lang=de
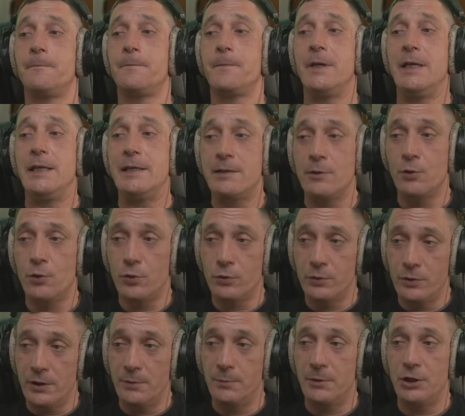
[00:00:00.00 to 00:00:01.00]
ist ein
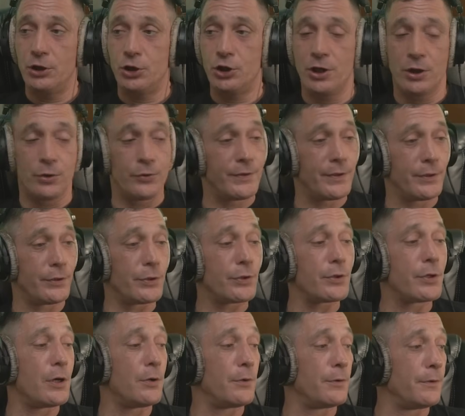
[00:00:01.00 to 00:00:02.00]
Grund, ihm in die Schnauze zu
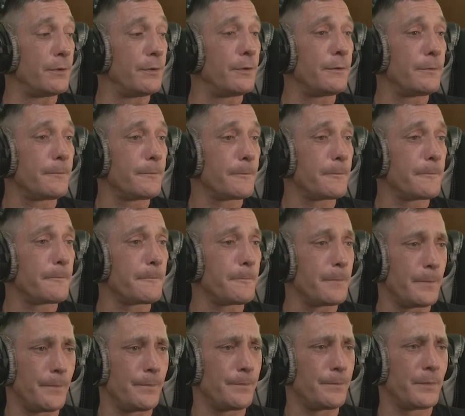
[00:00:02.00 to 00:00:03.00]
hauen.
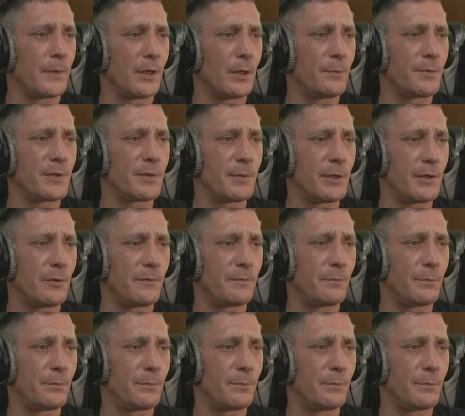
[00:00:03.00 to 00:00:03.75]
Um es mal auf den